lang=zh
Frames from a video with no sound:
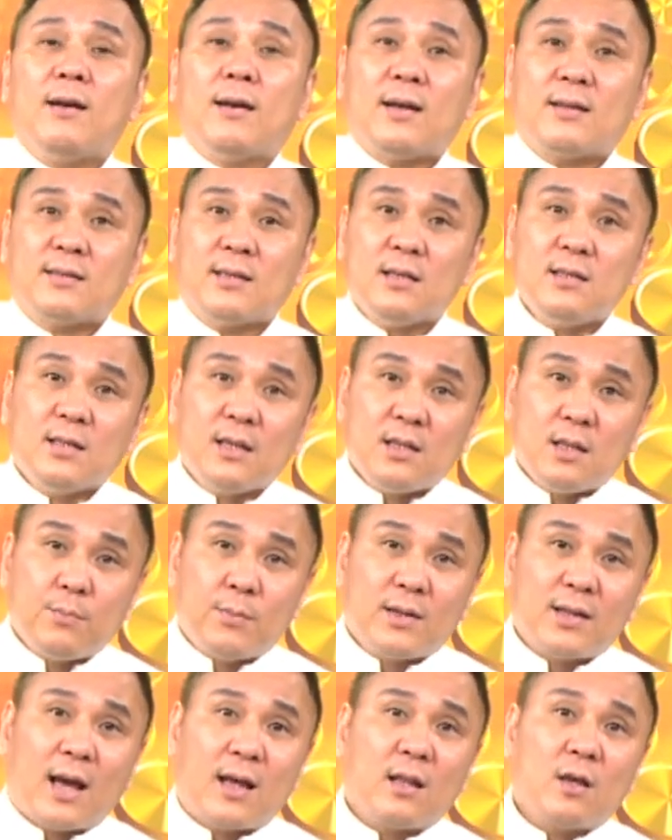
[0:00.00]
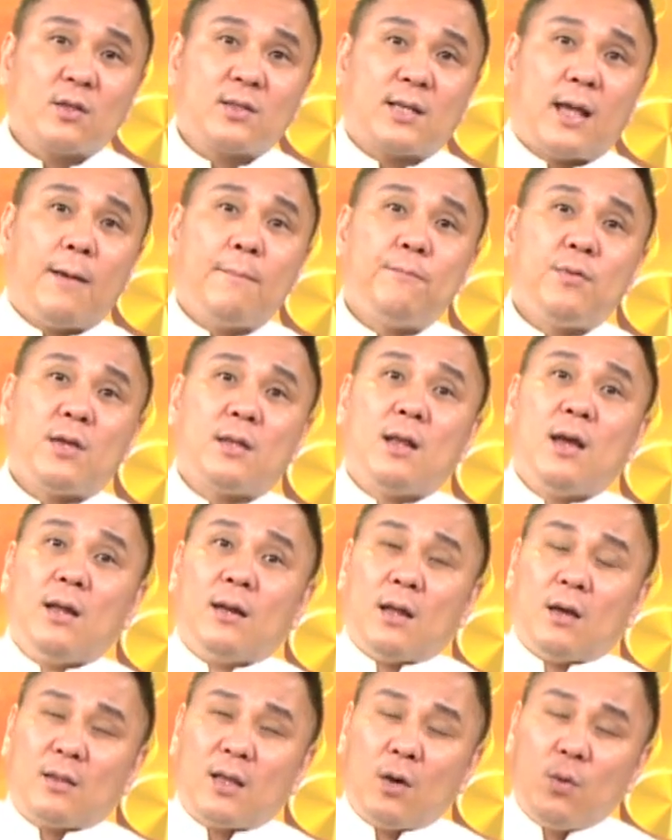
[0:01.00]
那真正你们拿到产品，
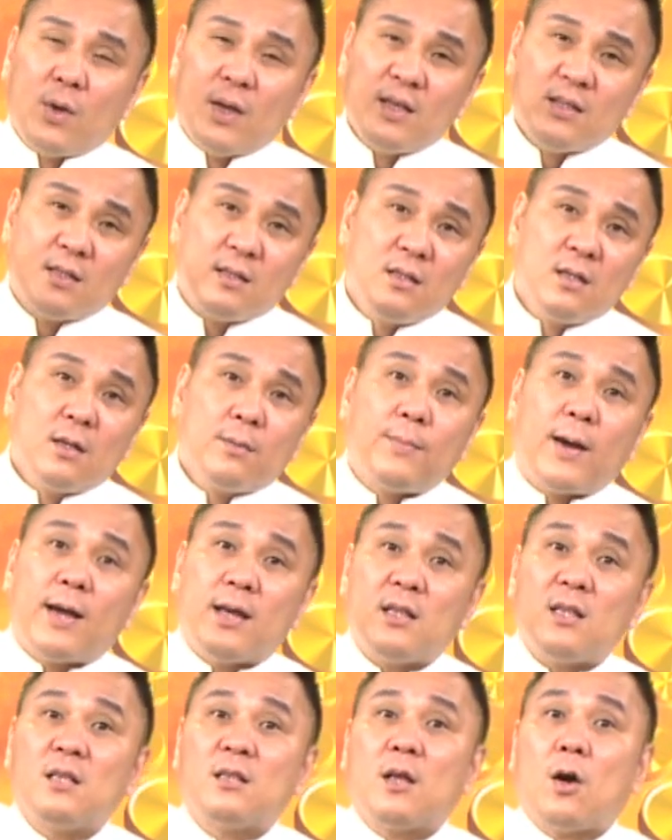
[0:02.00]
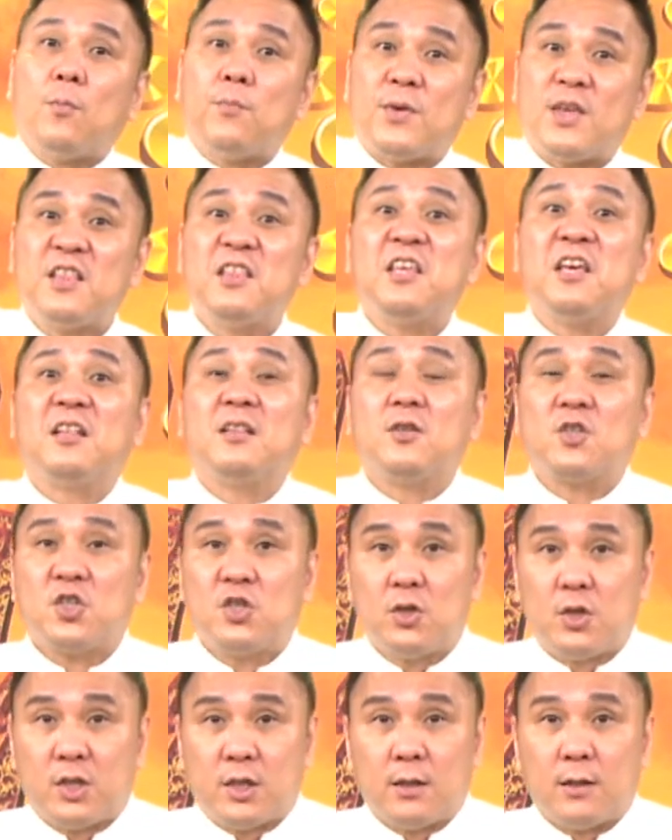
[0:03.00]
然后它会一直热卖，一定到明年的
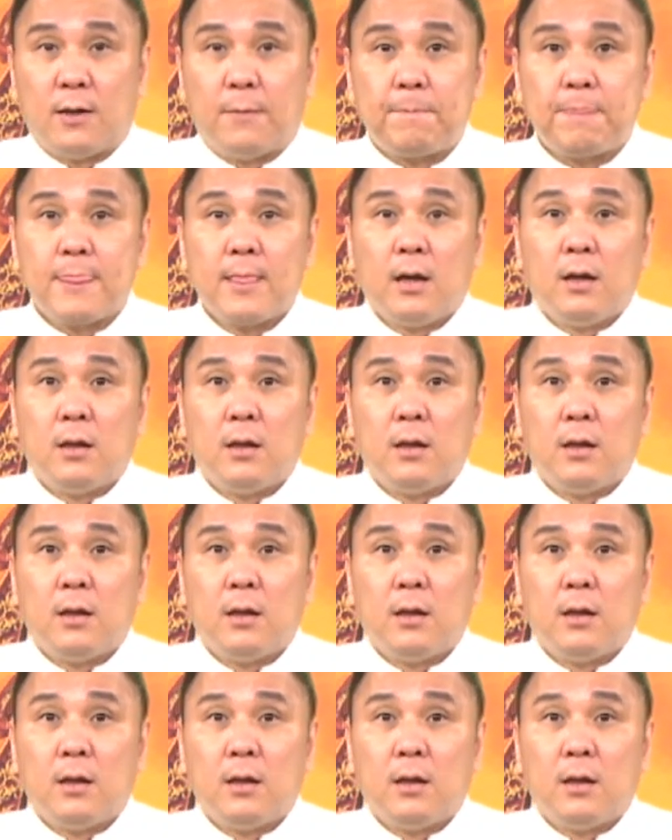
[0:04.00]
事情了，